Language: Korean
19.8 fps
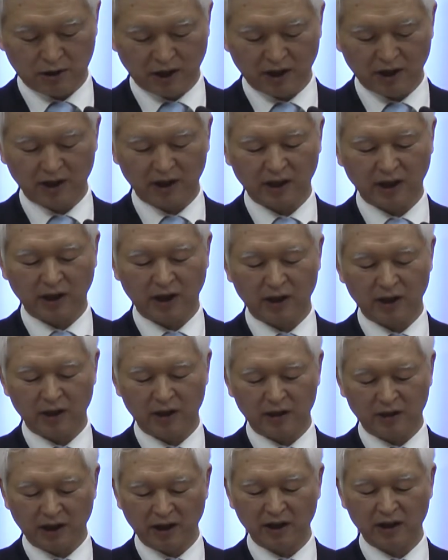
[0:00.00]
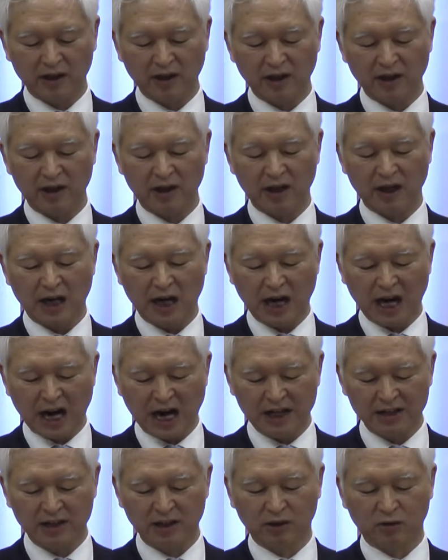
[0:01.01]
내가, 내게
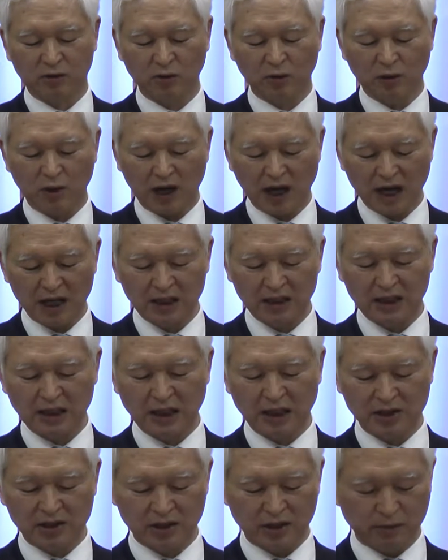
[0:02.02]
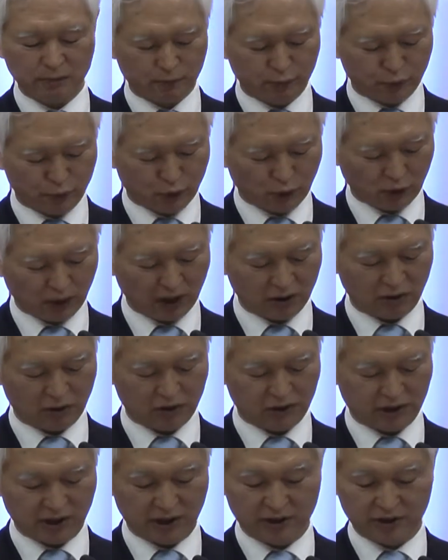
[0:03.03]
아직도 한 가지 부족한
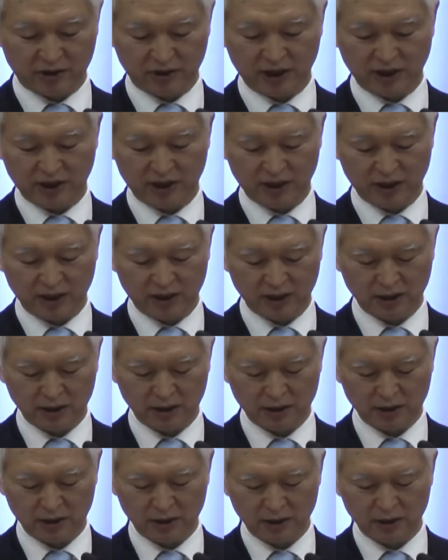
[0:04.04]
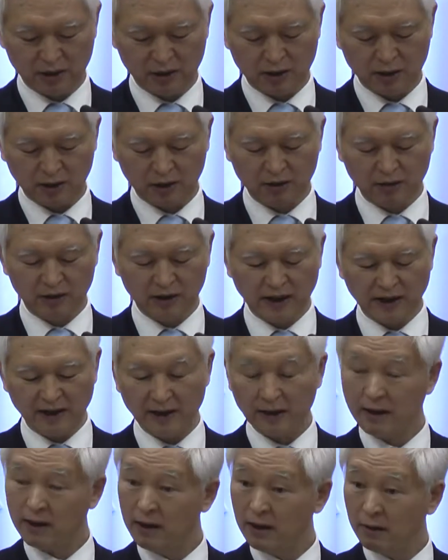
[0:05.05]
것이 있으니
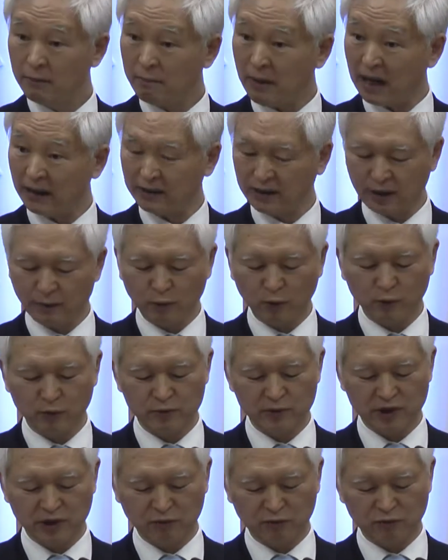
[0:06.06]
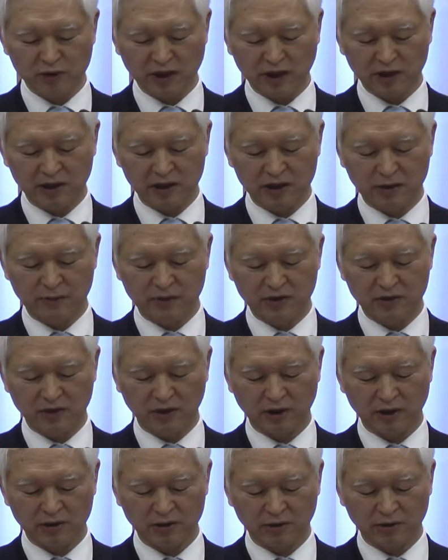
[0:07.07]
그런데 마태복음 19장
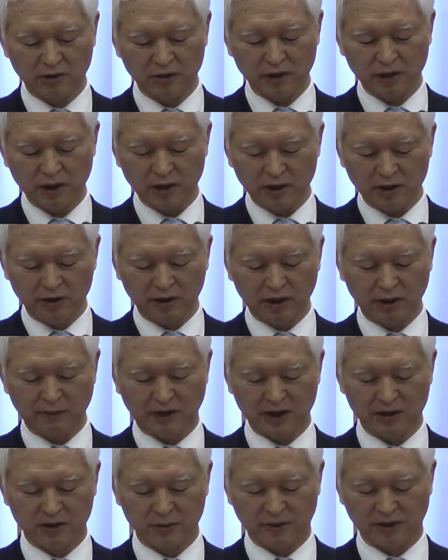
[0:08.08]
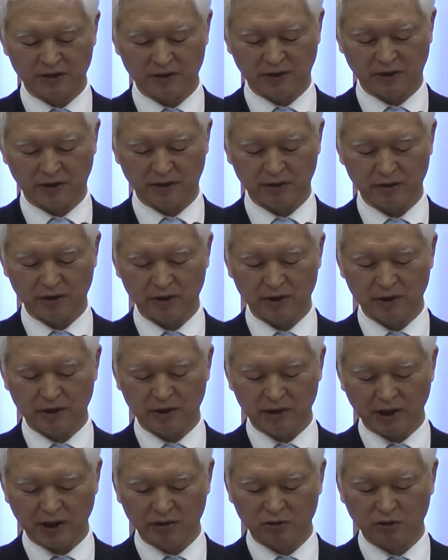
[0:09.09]
21절에서는 이렇게 말씀하셔요
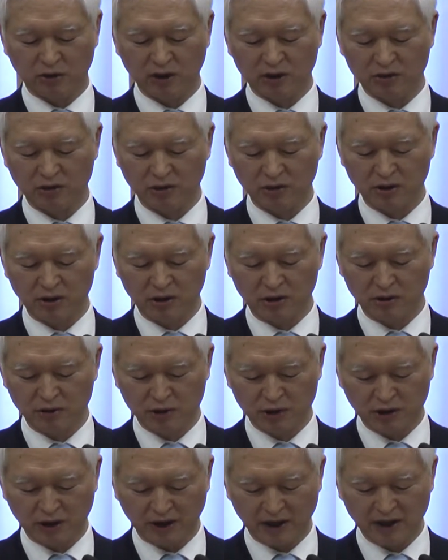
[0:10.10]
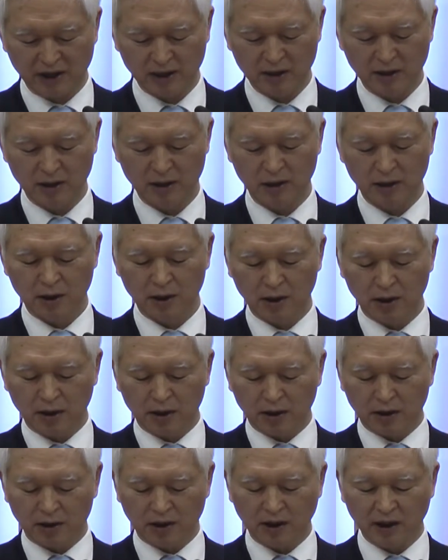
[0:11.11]
예수께서 이르시되
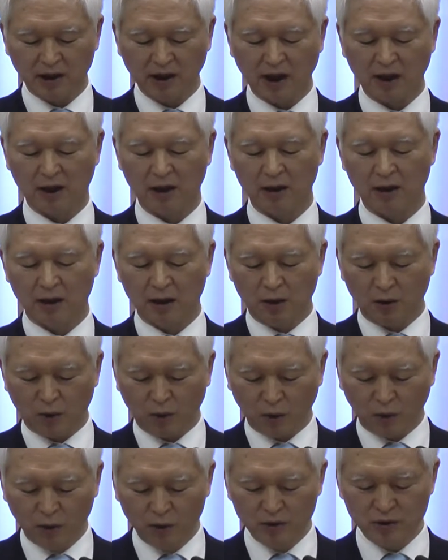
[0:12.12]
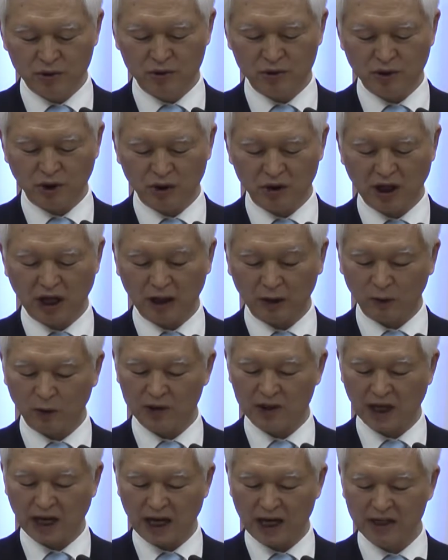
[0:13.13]
네가
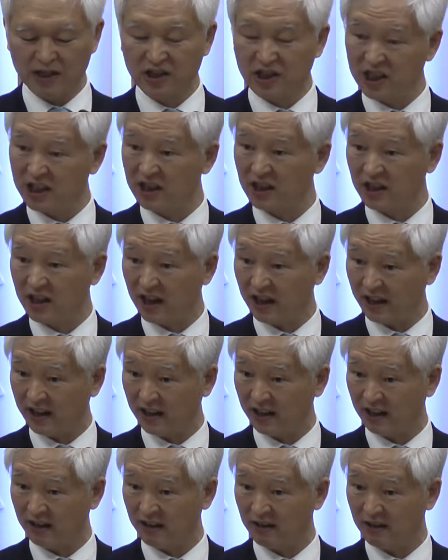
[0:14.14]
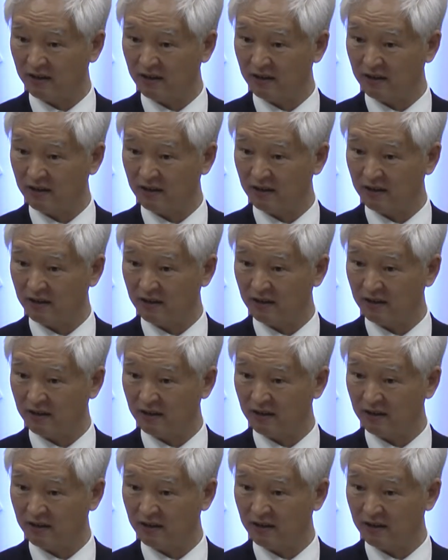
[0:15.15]
온전하고자 할진대